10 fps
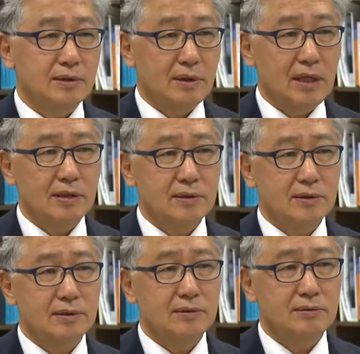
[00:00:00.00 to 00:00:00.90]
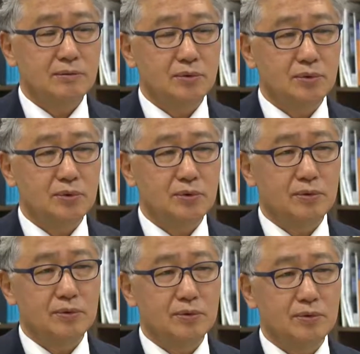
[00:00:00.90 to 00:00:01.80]
그러한 음,
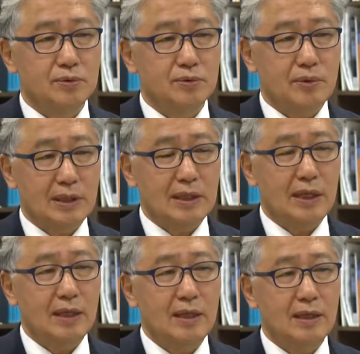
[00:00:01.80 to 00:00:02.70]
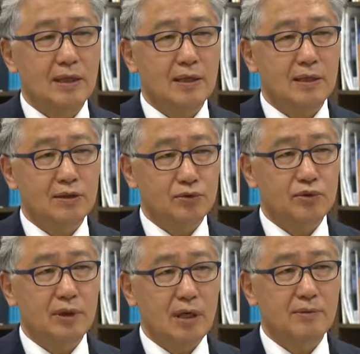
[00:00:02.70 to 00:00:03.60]
그 어, 과제를
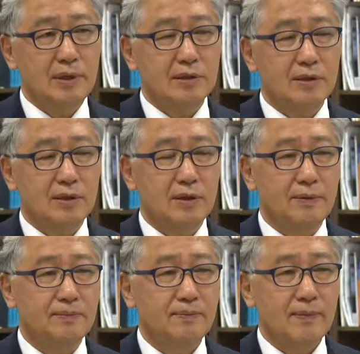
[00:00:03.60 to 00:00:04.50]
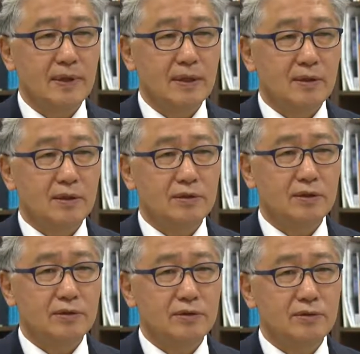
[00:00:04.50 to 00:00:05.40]
수행함에 있어서
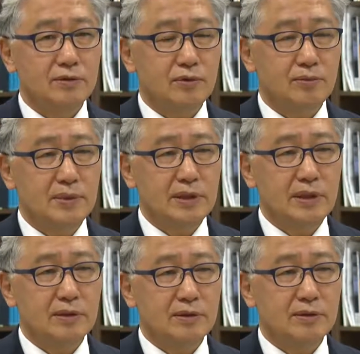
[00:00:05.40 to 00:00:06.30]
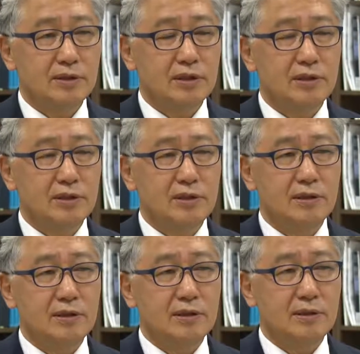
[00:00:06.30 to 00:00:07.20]
어떻든 도민들의 어떤
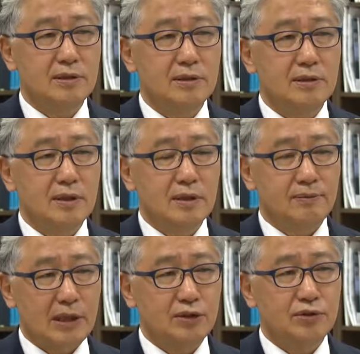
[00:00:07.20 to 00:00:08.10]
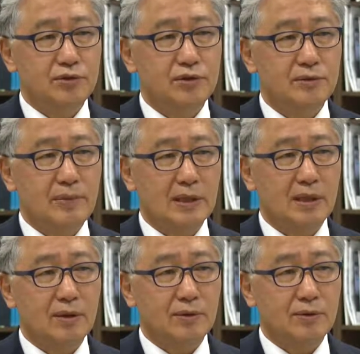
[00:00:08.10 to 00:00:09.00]
지지를 받을 수 있는
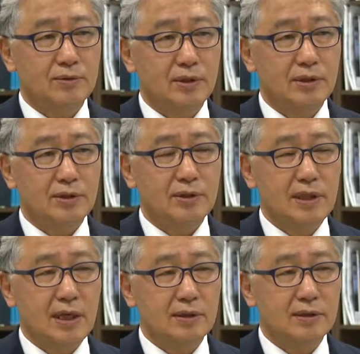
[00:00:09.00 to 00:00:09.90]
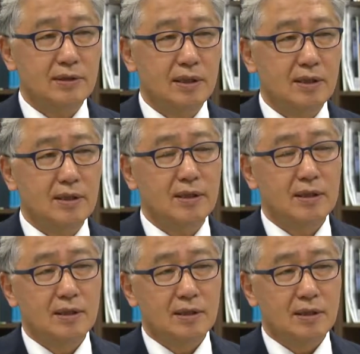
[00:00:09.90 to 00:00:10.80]
방향으로 최선을 다해서 이제
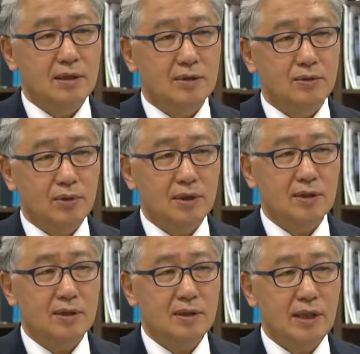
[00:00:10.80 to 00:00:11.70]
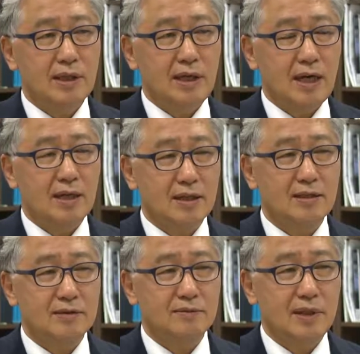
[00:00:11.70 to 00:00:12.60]
예, 노력을 해
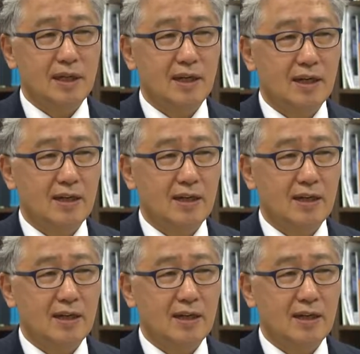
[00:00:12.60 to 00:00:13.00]
나가겠습니다.